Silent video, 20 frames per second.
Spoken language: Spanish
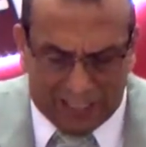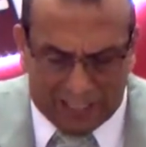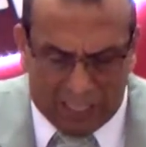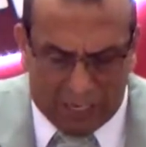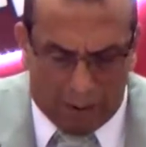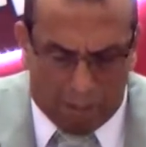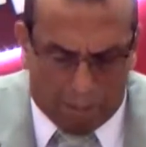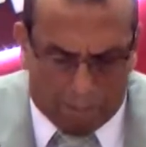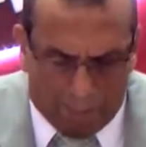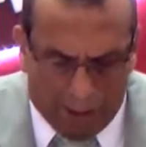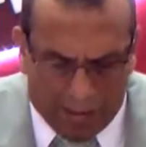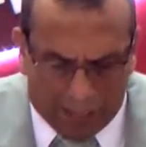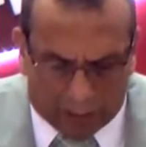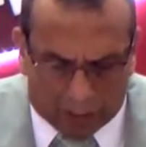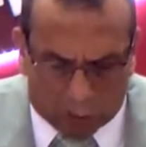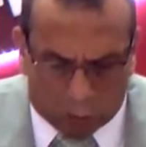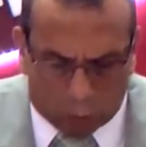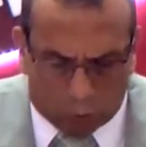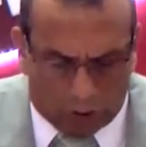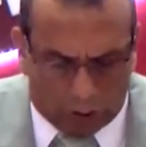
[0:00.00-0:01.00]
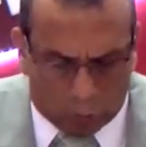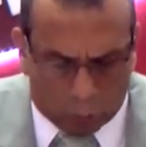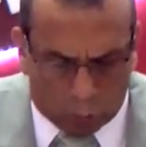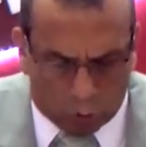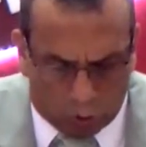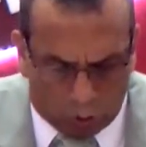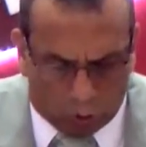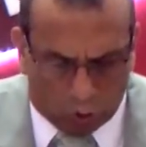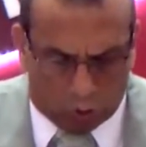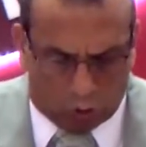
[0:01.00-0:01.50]
del pacto de tu
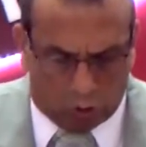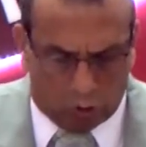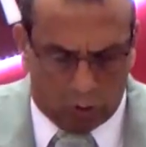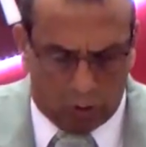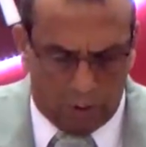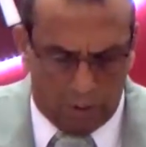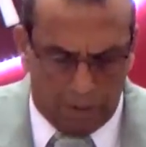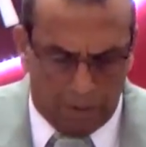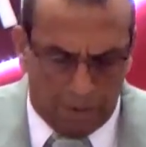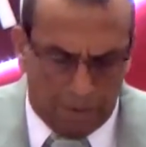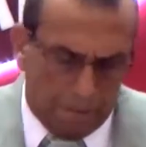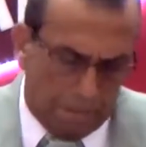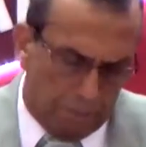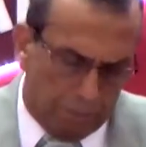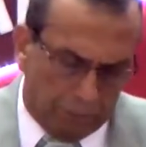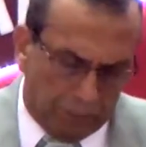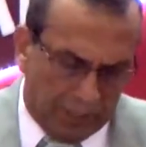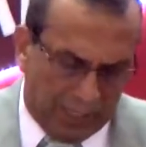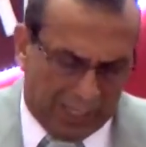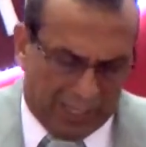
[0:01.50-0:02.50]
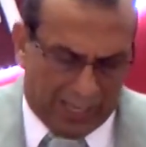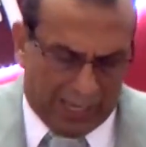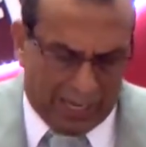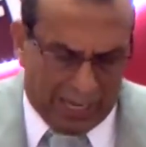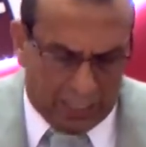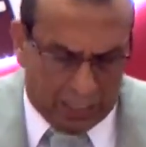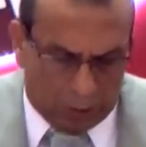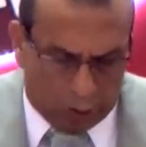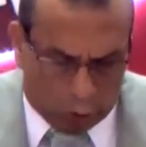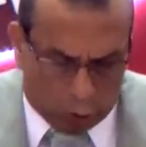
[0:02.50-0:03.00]
Dios. En